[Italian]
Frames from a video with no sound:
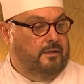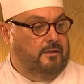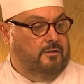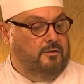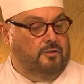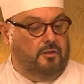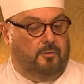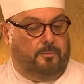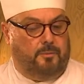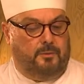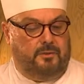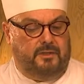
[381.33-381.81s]

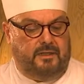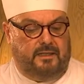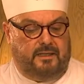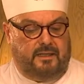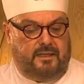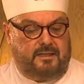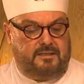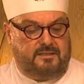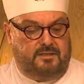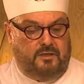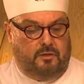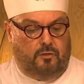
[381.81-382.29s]

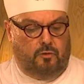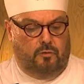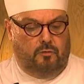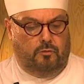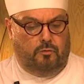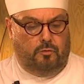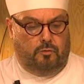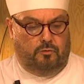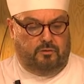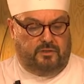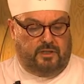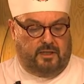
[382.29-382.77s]
Dopodiché si
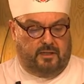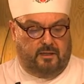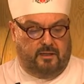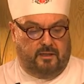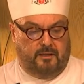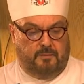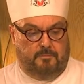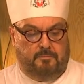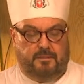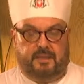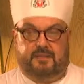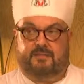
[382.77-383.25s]

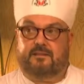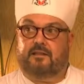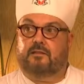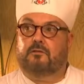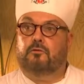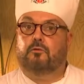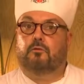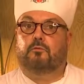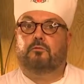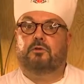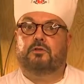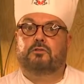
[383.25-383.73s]
conclude
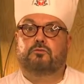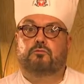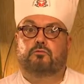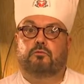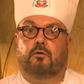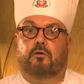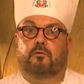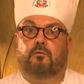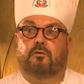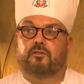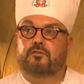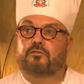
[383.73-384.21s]
mettendo
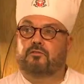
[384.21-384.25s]
quest'uovo